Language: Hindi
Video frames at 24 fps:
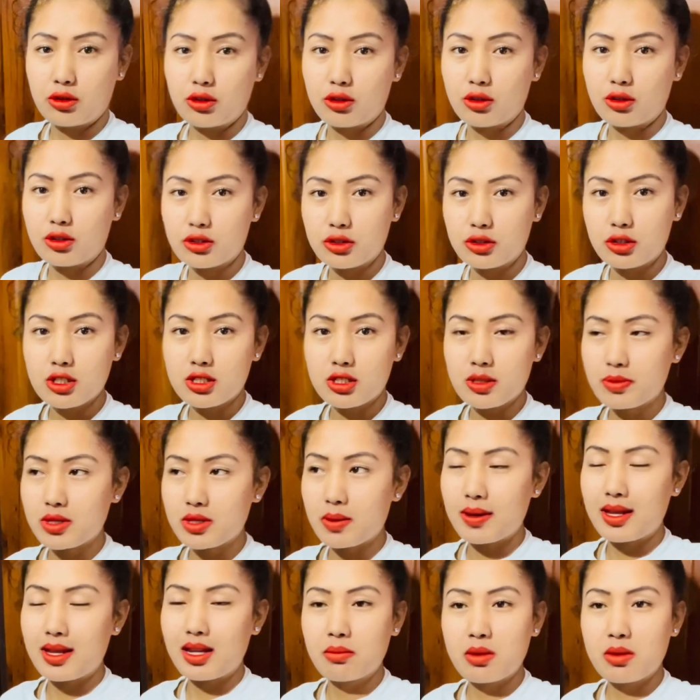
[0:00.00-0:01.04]
और दोस्तों सबसे
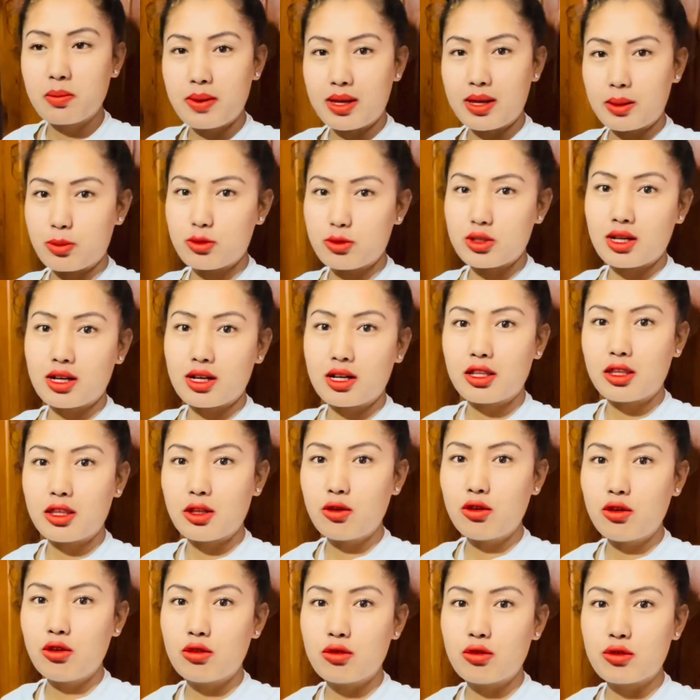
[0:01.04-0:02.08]
पहले मैं पेट पूजा करती
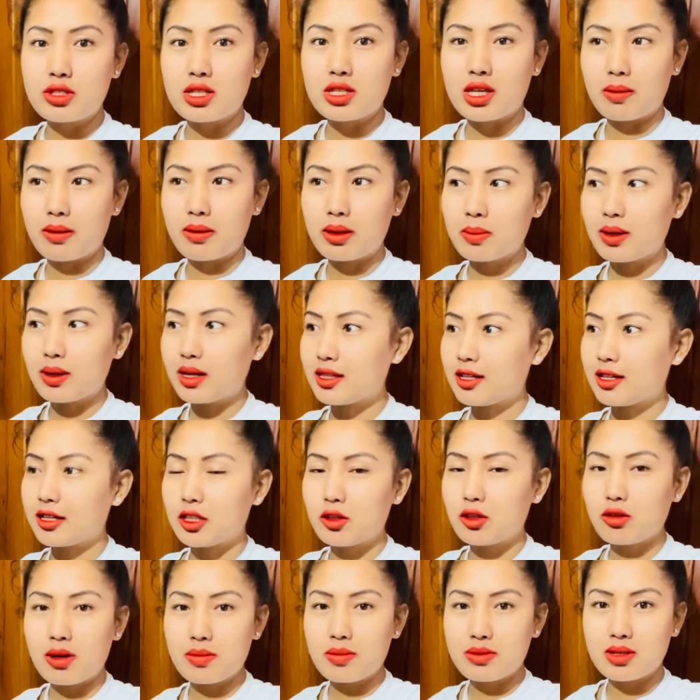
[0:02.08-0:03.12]
हूँ उसके बाद बात करती
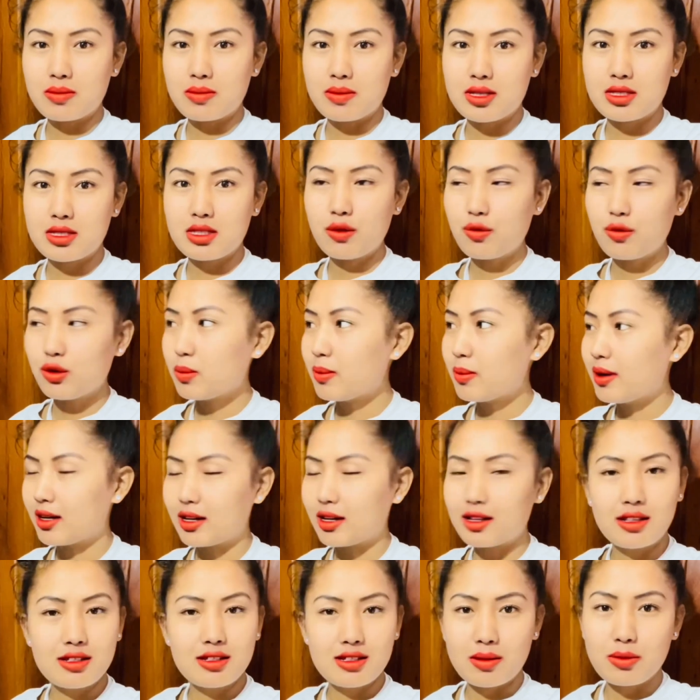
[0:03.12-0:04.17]
हूँ आप सभी से फिर बाहर का
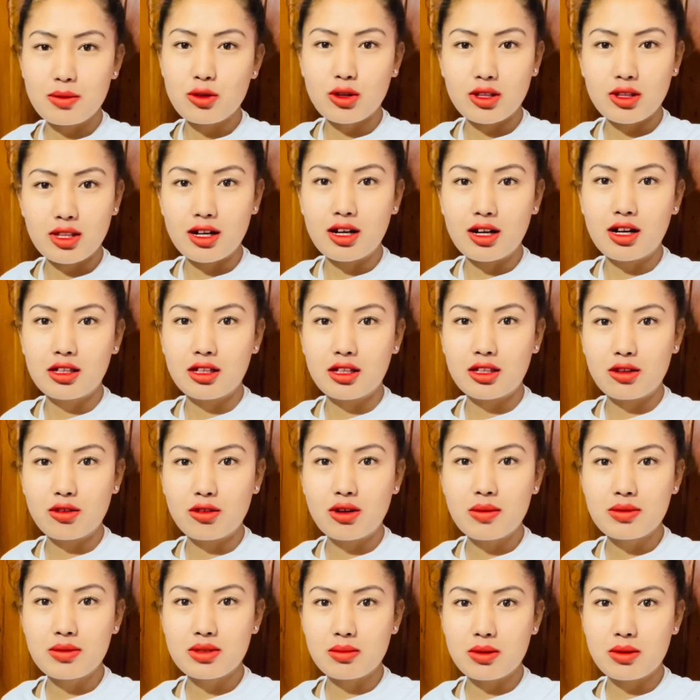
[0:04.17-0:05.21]
नज़ारा भी थोड़ा दिखा देती हूँ
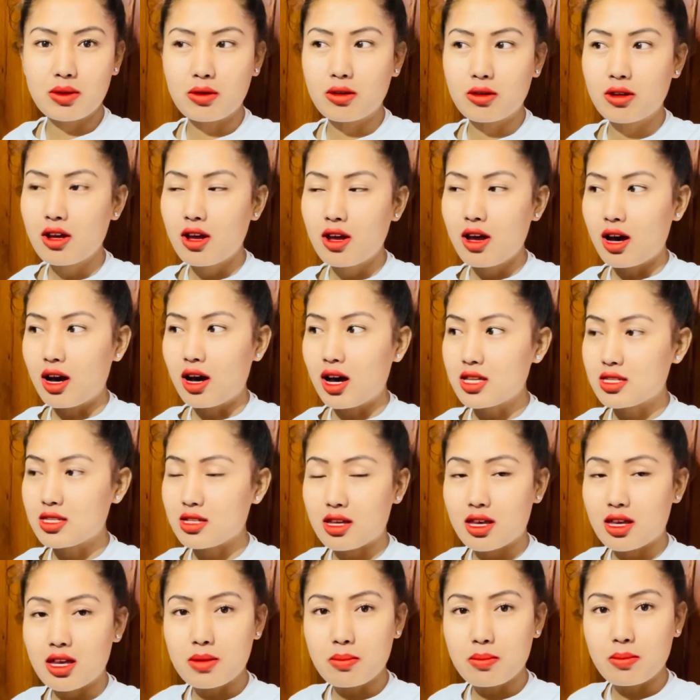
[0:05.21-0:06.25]
आप सभी को आज का
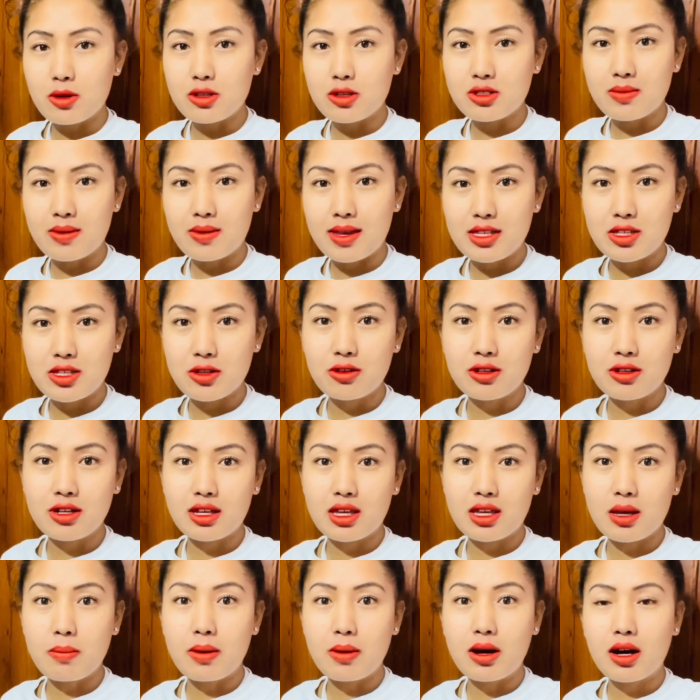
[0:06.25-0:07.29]
के मौसम कैसा हो रहा है
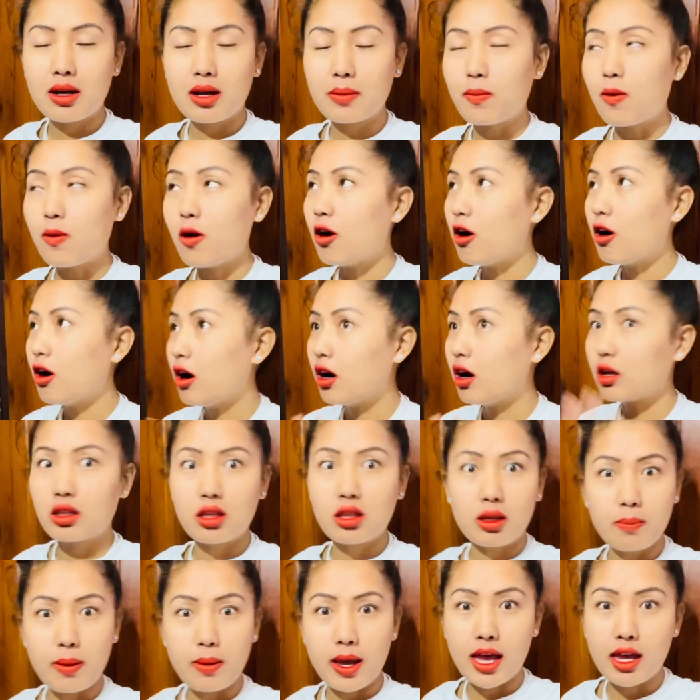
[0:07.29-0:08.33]
कि बाहर बहुत ही
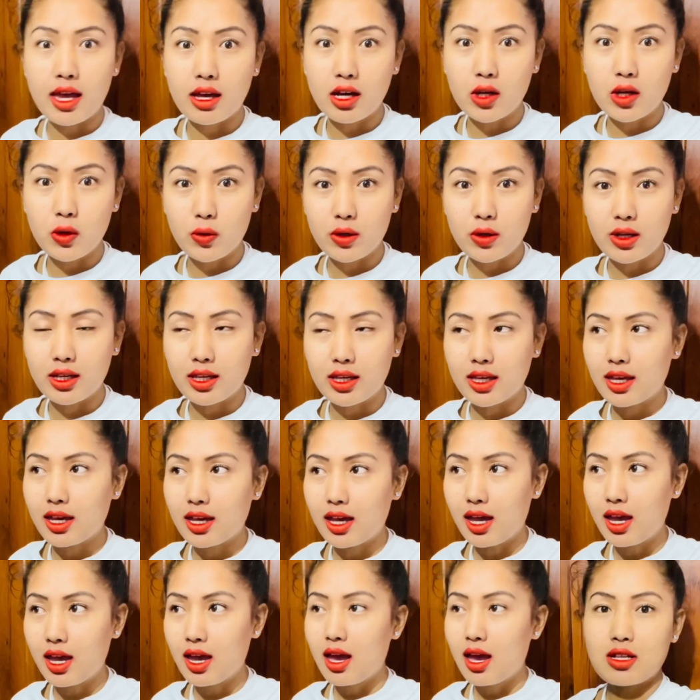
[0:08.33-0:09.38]
भयंकर हो रखी है
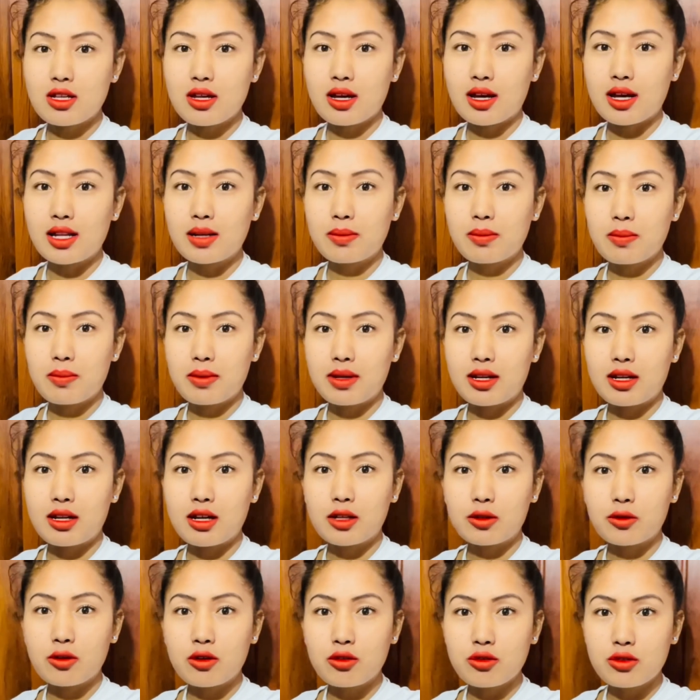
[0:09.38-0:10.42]
कल भी मैंने
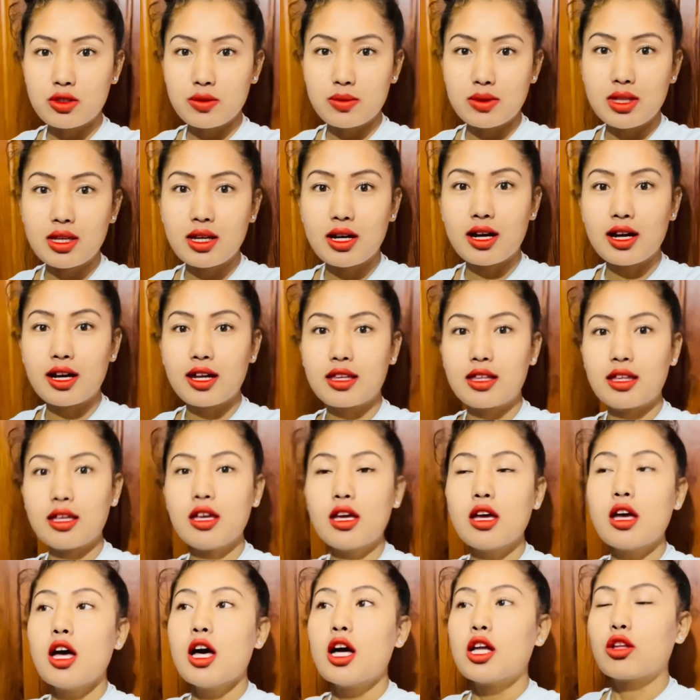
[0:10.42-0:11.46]
रात को कुछ भी नहीं खाई थी
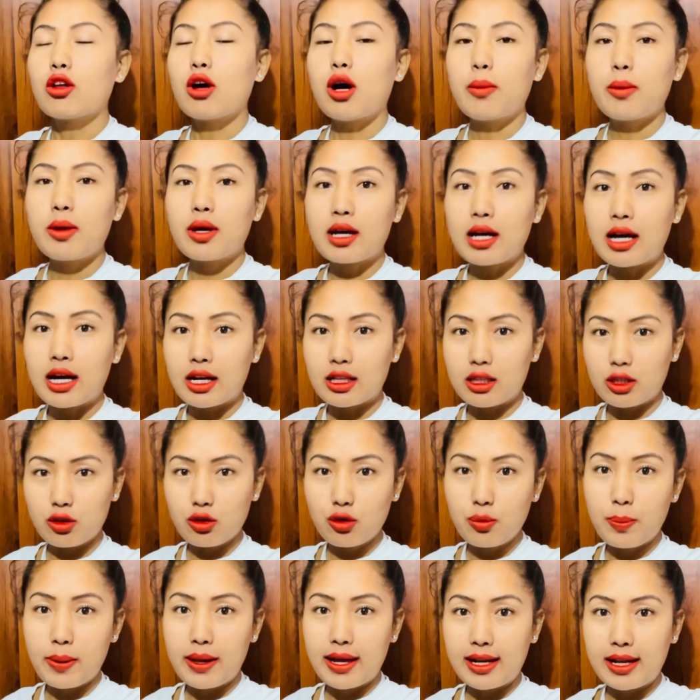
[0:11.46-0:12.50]
तो अभी खाती हूँ
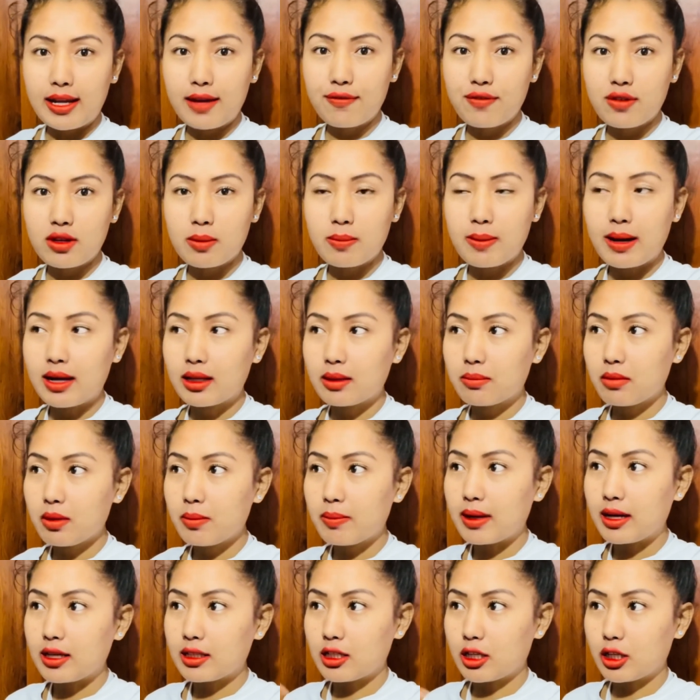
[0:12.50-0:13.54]
पहले फिर बाद में
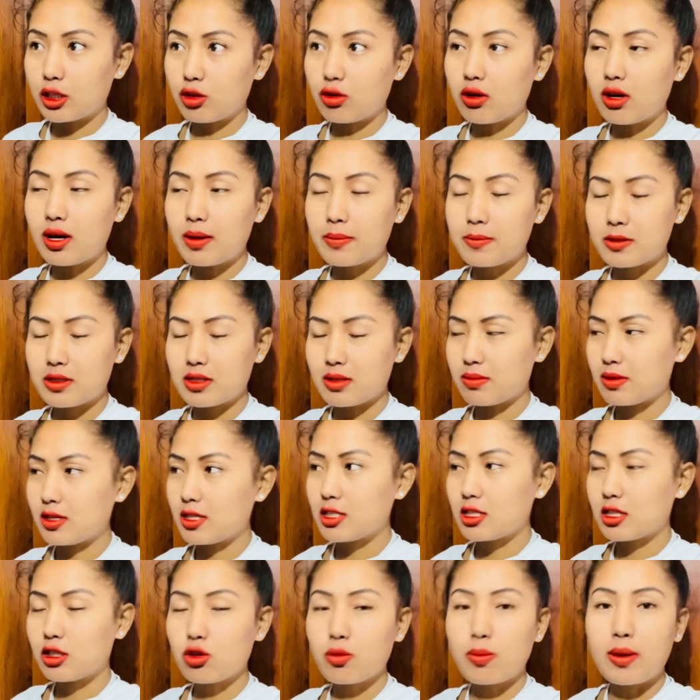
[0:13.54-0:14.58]
बात करती हूँ आप सभी
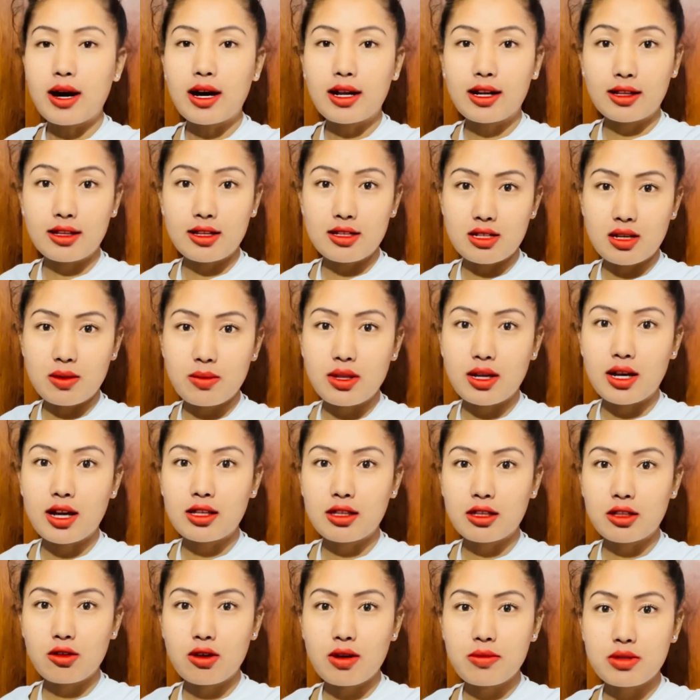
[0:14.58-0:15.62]
से तो बाहर का नज़ारा भी दिखा
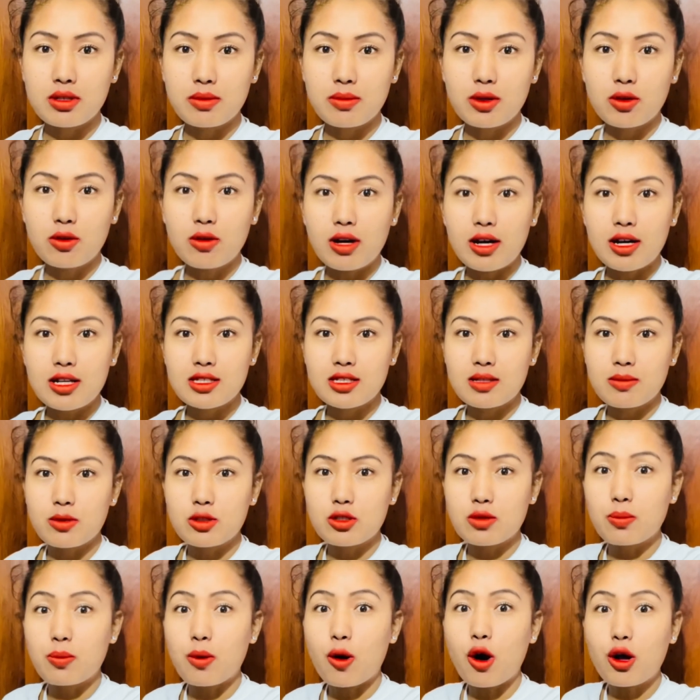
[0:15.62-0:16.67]
देती हूँ आप सभी को आज के
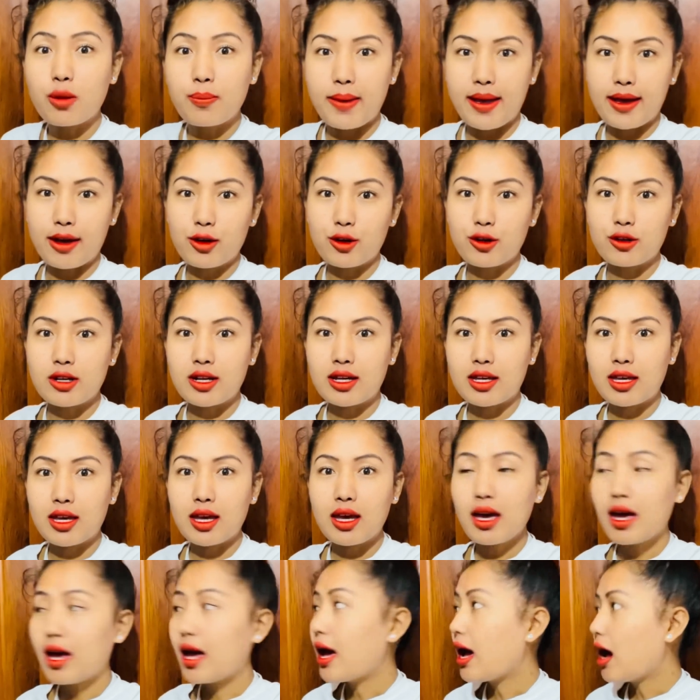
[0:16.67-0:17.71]
मौसम बहुत भयंकर हो रखी है
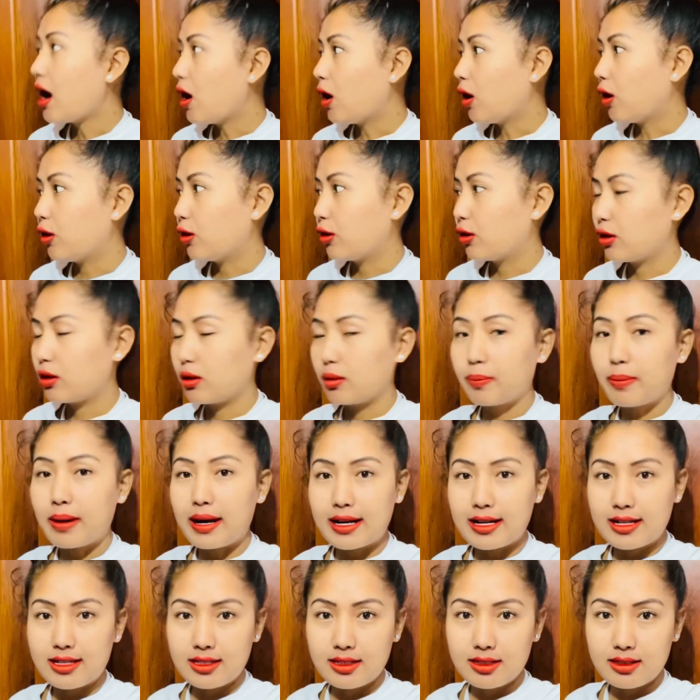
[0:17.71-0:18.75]
और
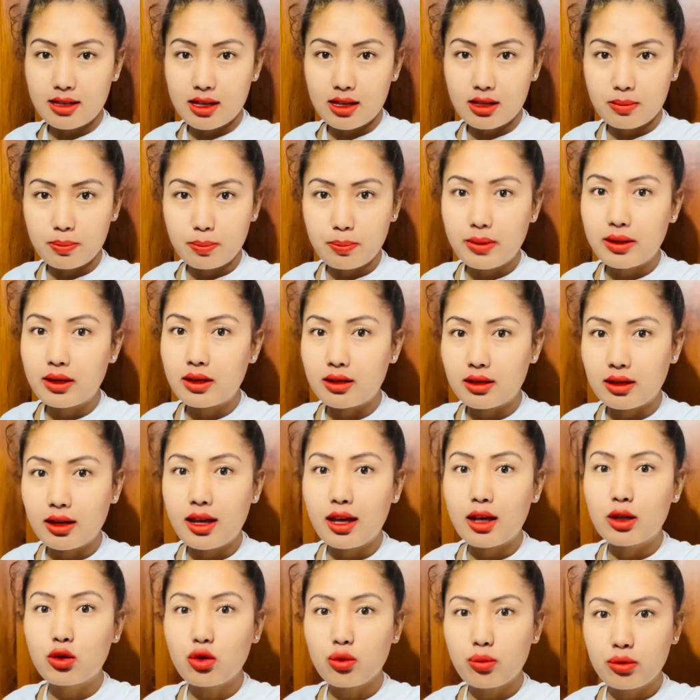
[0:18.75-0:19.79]
बारिश साइड पर
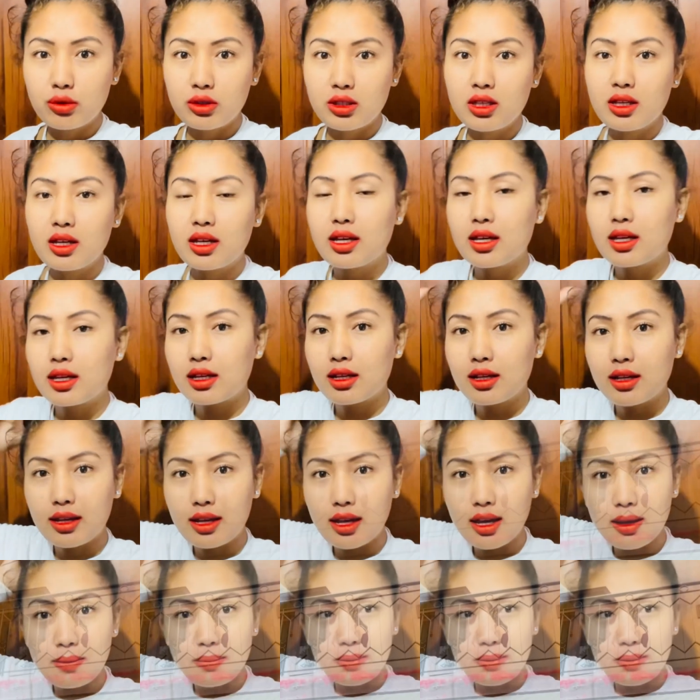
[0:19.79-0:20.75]
एक दो बूंदी गिर रहे हैं